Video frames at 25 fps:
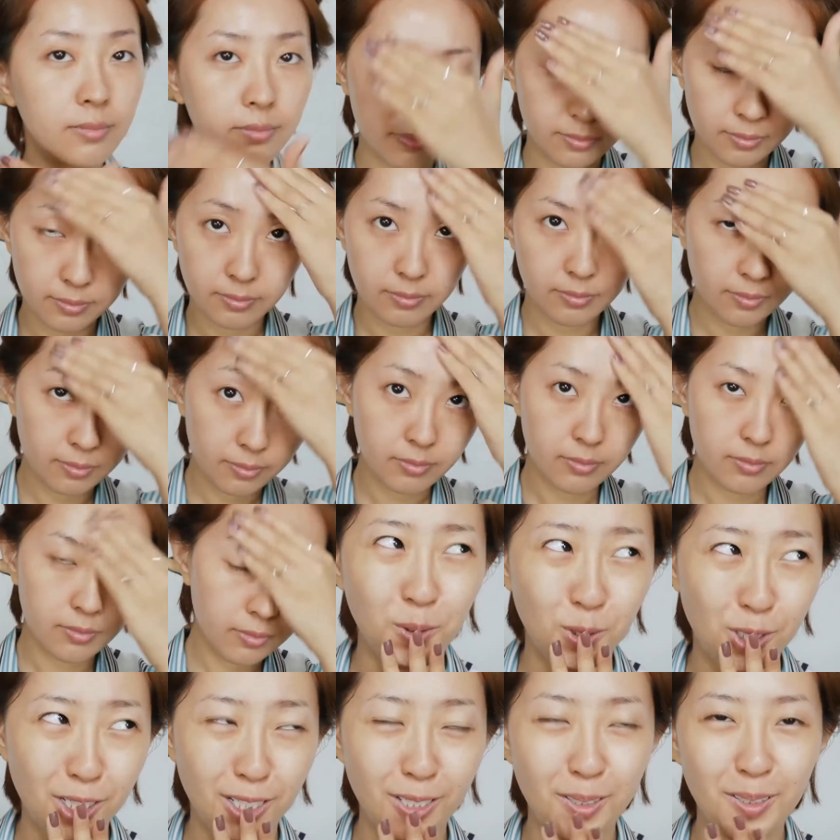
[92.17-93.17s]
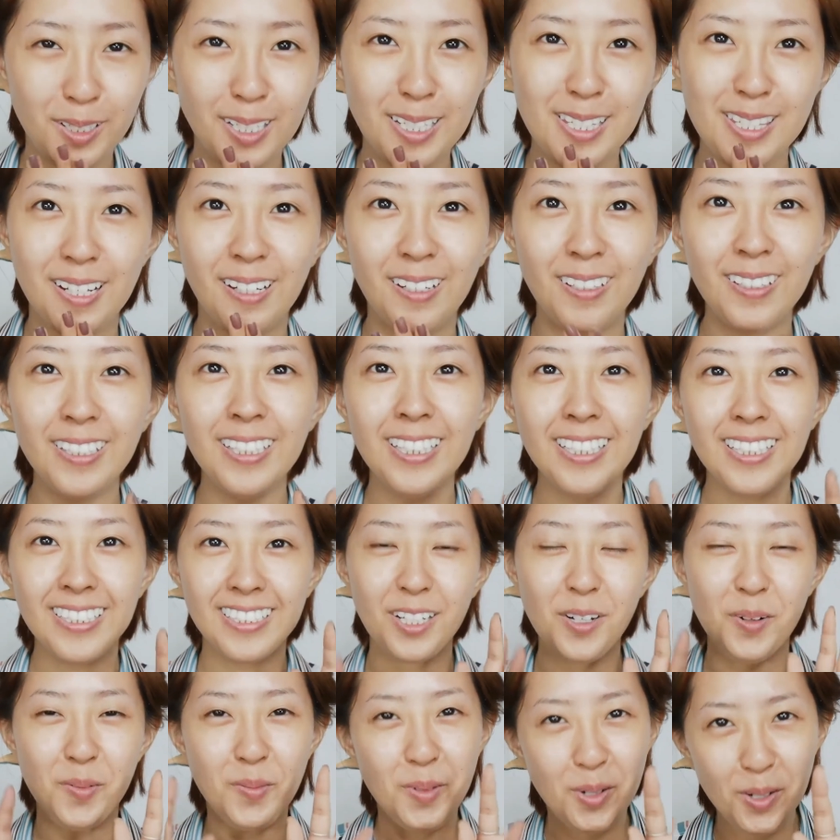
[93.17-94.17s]
所以我这个妆前乳上的有点早。
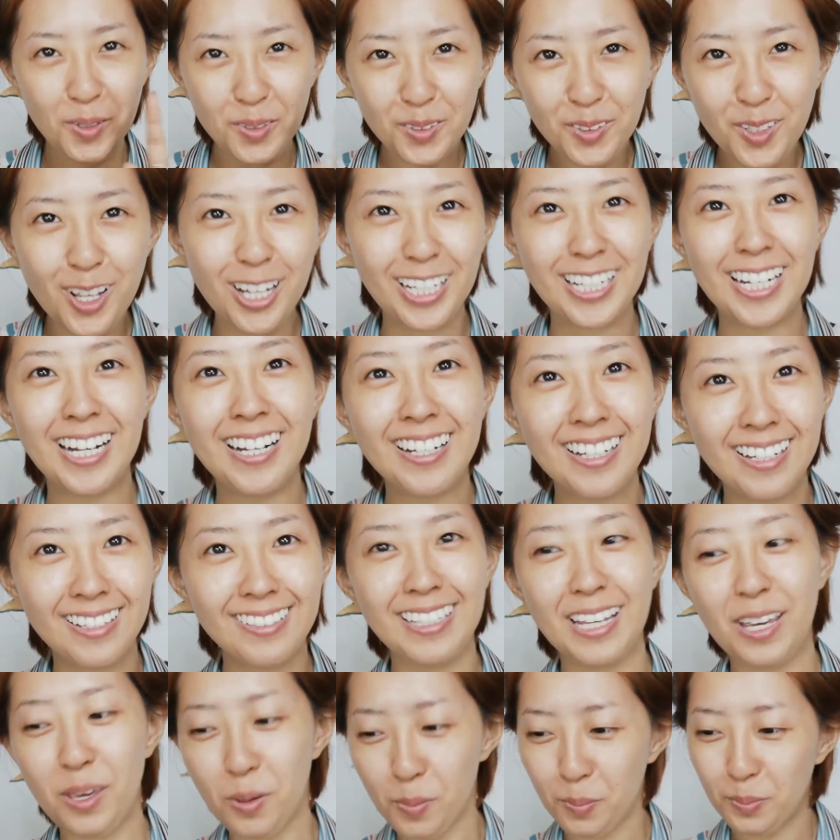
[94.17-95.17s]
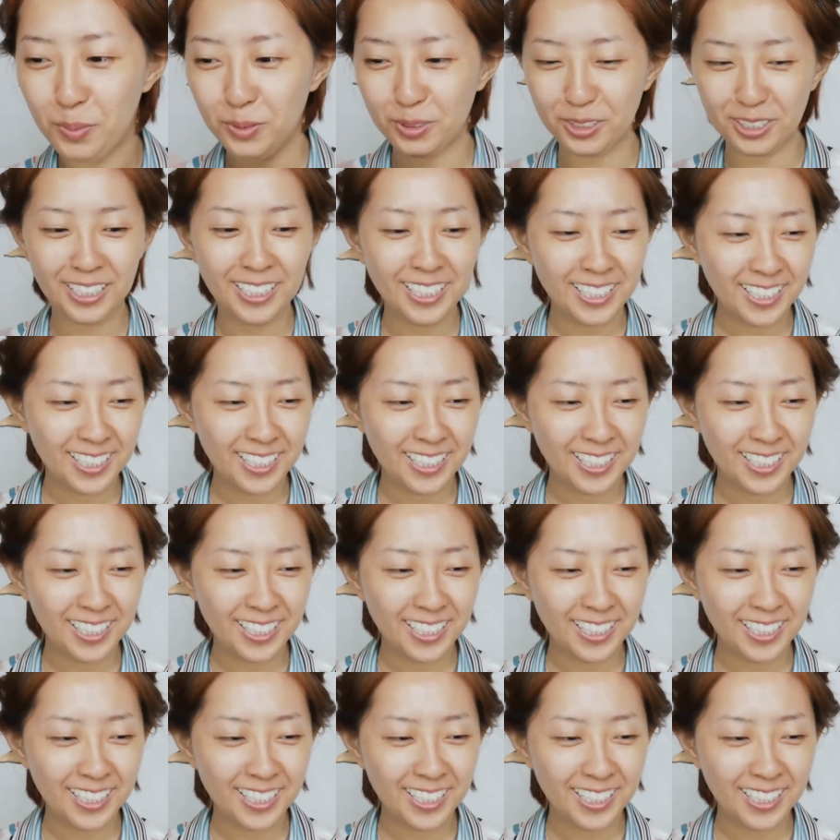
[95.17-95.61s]
那我们忽略刚刚那一步。